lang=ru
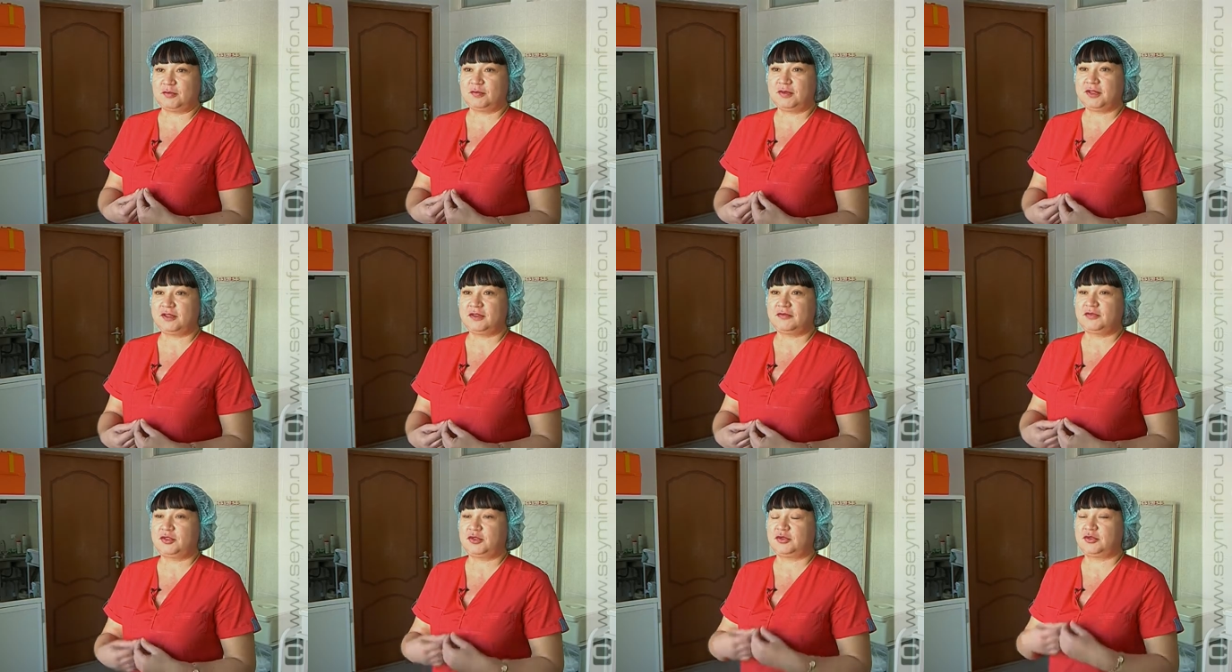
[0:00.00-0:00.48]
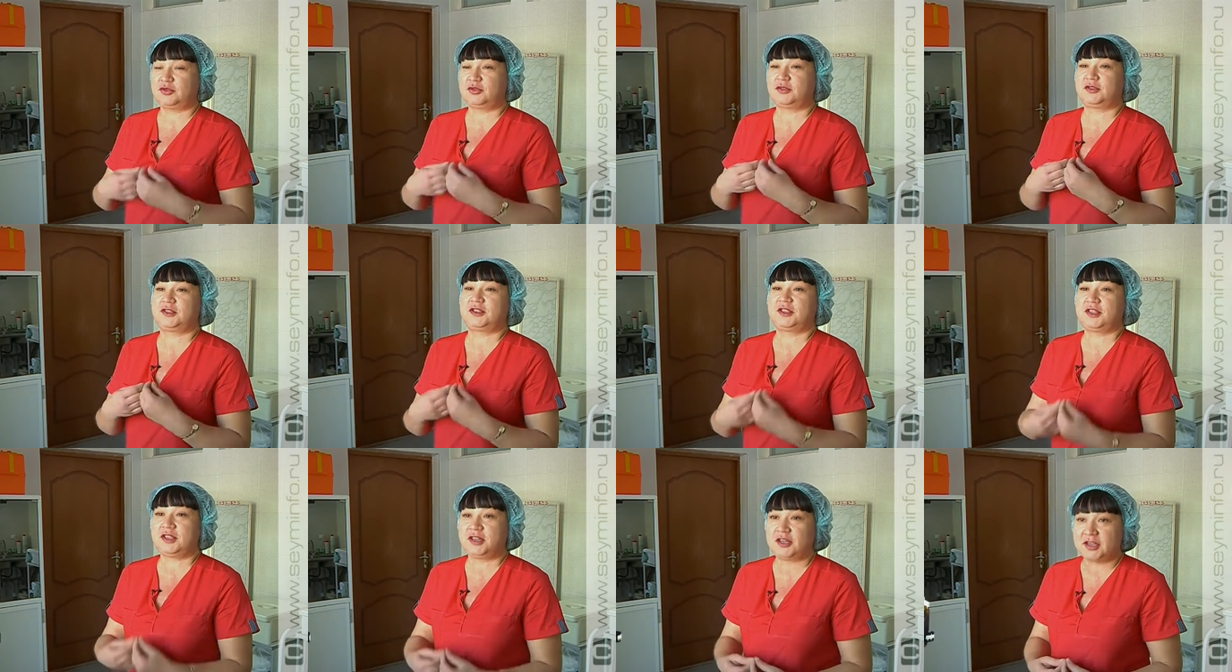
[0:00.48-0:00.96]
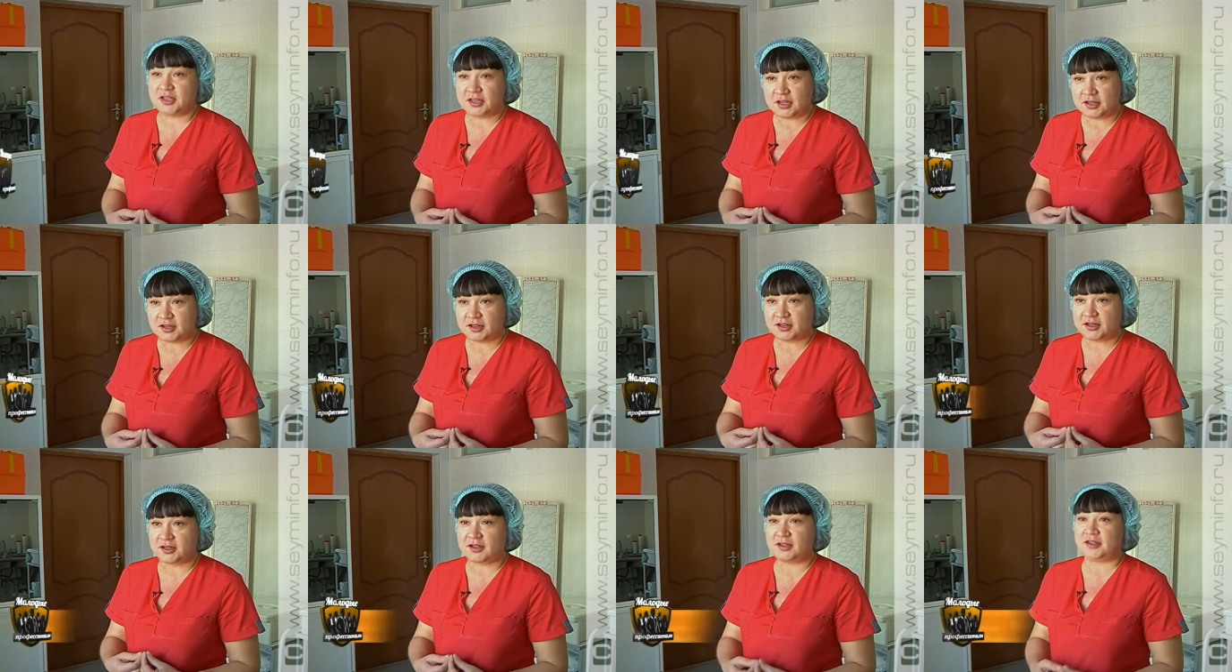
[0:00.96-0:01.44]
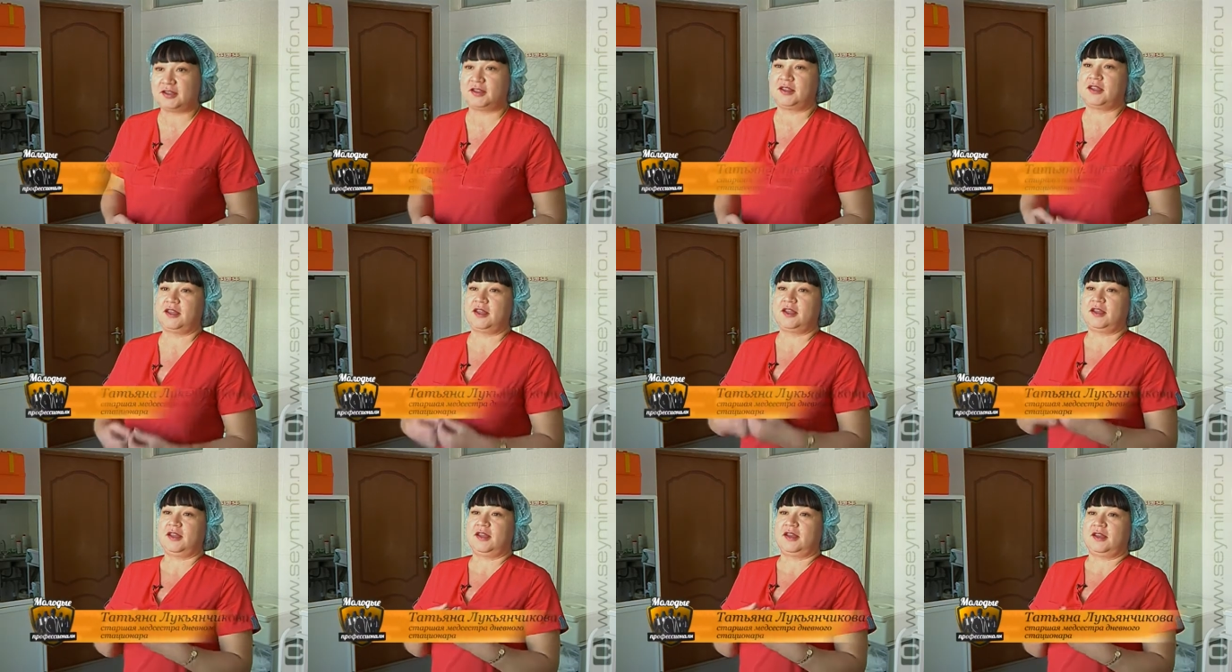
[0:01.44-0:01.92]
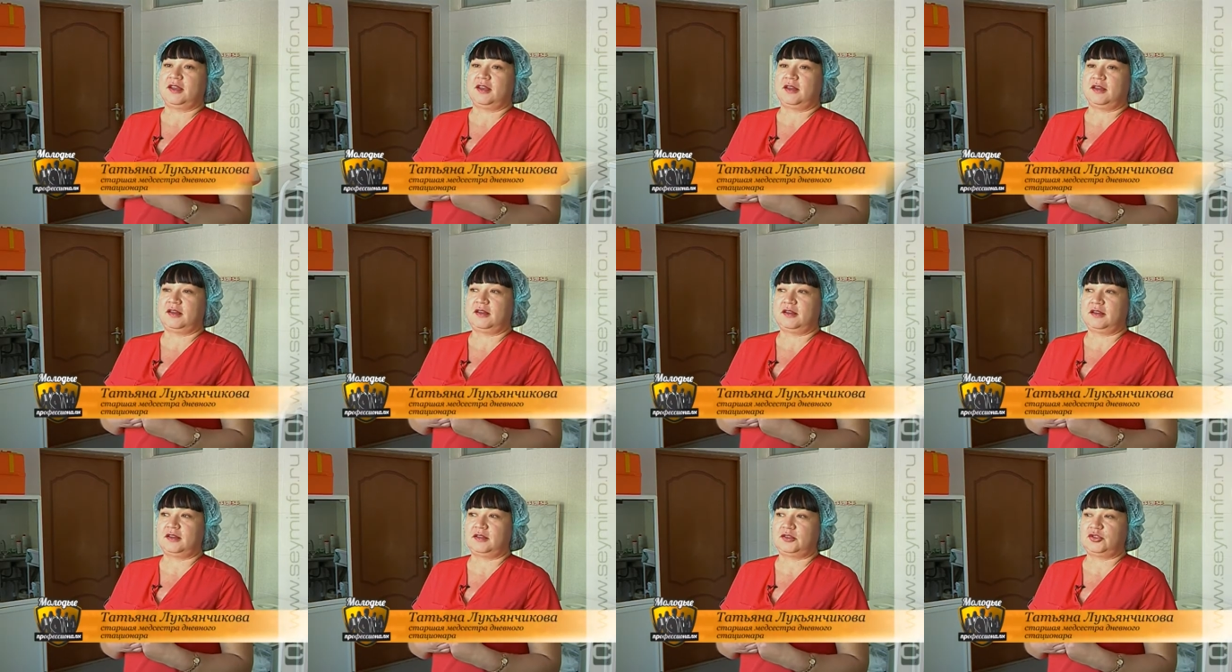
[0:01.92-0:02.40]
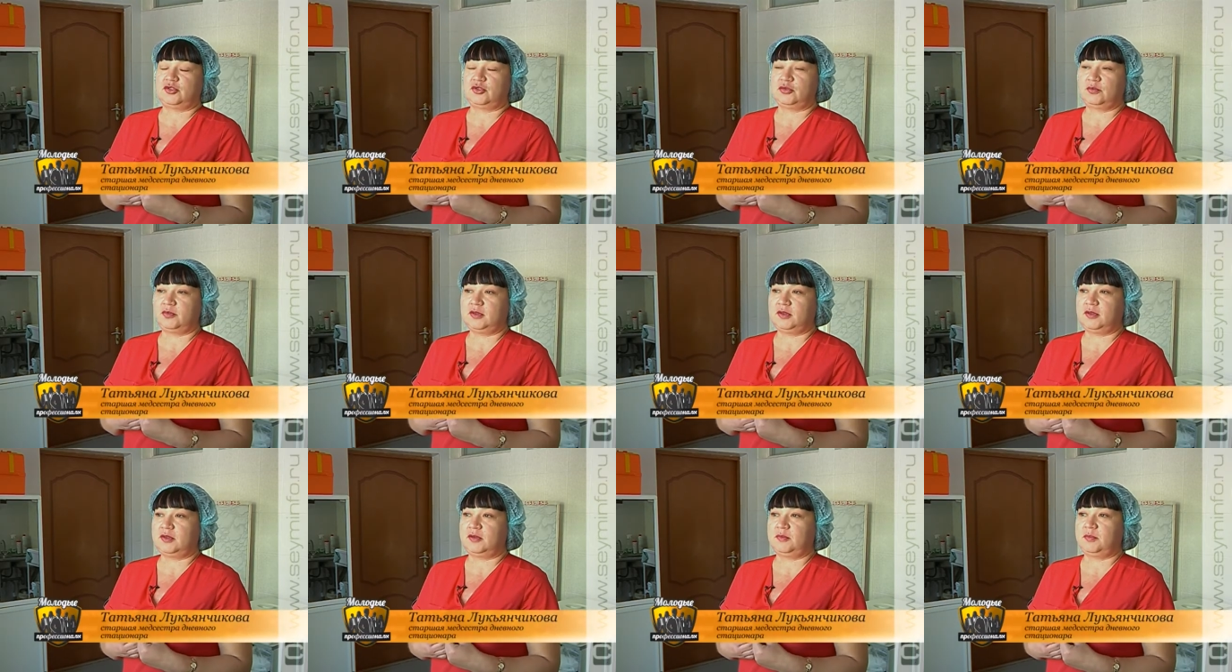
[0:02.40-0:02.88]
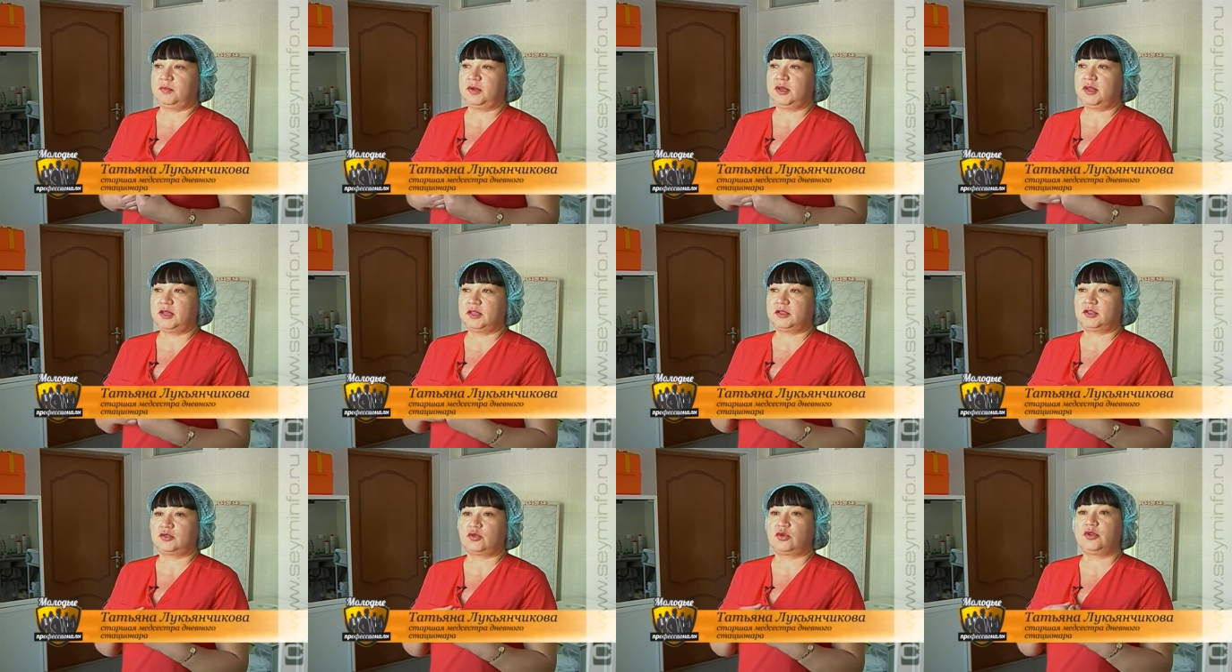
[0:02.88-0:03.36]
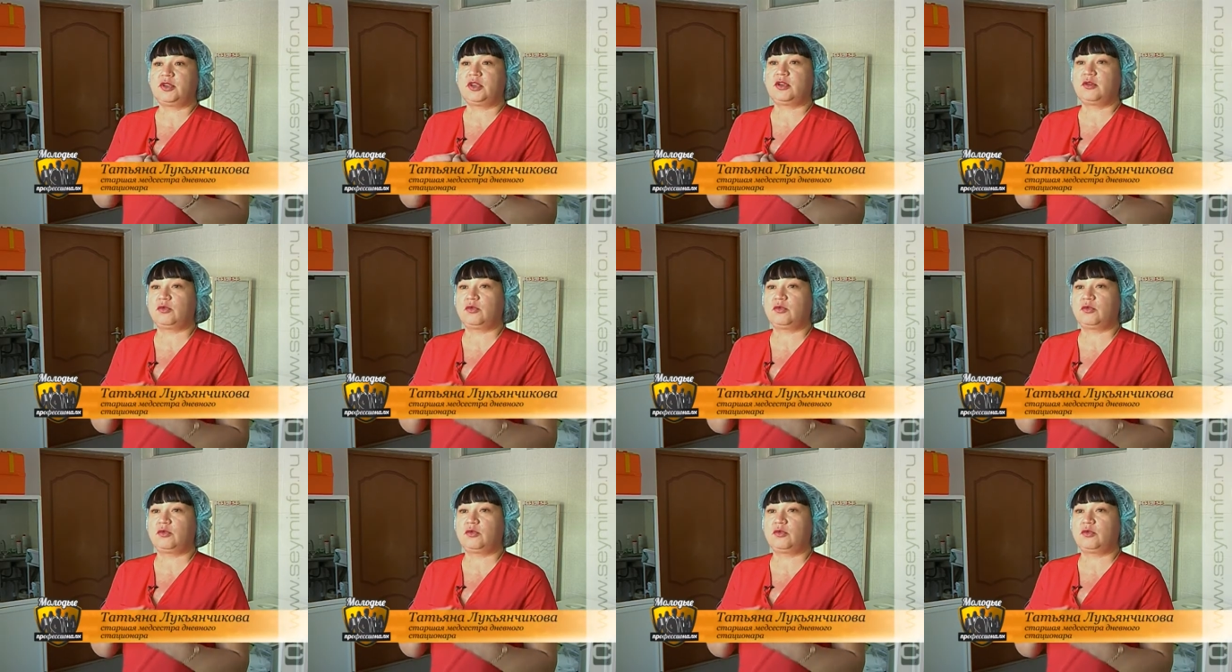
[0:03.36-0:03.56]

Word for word: было все стерильно, э, чтобы были сроки